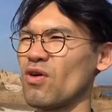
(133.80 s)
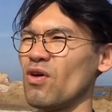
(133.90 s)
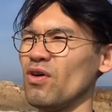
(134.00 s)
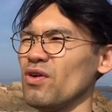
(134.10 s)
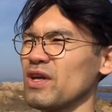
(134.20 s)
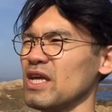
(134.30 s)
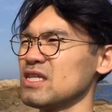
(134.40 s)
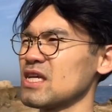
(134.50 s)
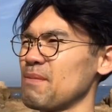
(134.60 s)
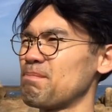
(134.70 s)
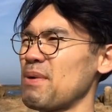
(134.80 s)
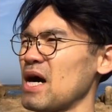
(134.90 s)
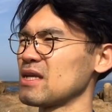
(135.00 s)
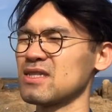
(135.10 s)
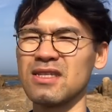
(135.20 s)
ここの景色
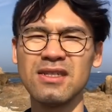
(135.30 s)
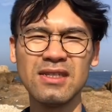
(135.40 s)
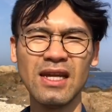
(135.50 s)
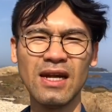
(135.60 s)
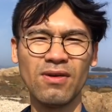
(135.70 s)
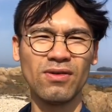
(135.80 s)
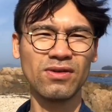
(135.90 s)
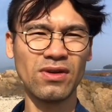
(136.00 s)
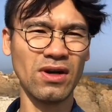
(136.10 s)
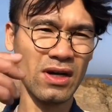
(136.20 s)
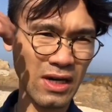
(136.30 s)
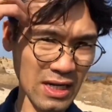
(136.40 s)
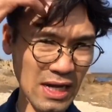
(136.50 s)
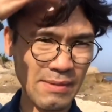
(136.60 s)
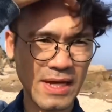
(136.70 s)
抜群だなほんと
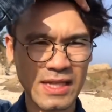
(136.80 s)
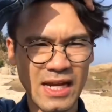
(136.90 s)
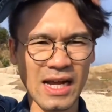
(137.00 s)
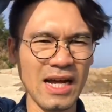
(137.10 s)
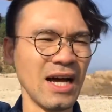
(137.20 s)
髪型が